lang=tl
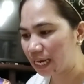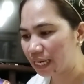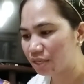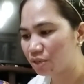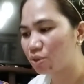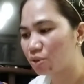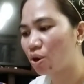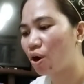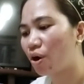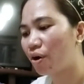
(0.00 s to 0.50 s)

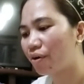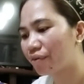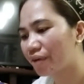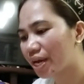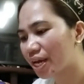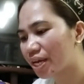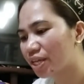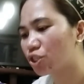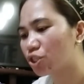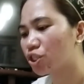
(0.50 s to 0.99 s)
yung
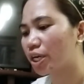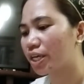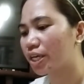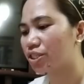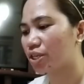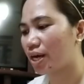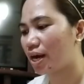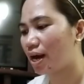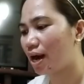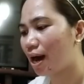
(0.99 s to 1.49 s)
orange at
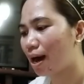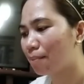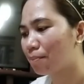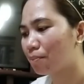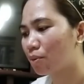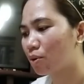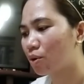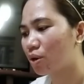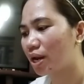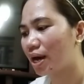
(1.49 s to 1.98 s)
saka
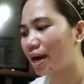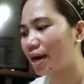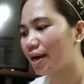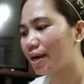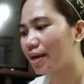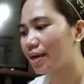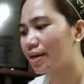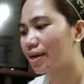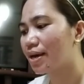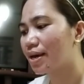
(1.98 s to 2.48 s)
apple
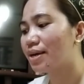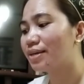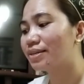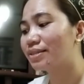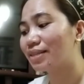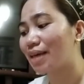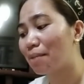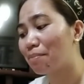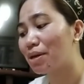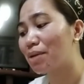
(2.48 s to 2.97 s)
ay
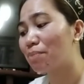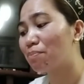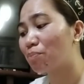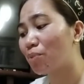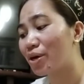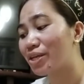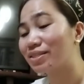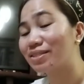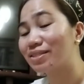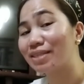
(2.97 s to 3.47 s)

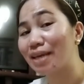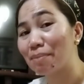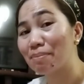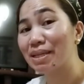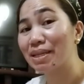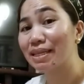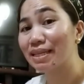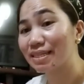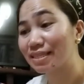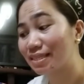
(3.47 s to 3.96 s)

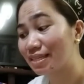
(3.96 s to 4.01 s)
7.76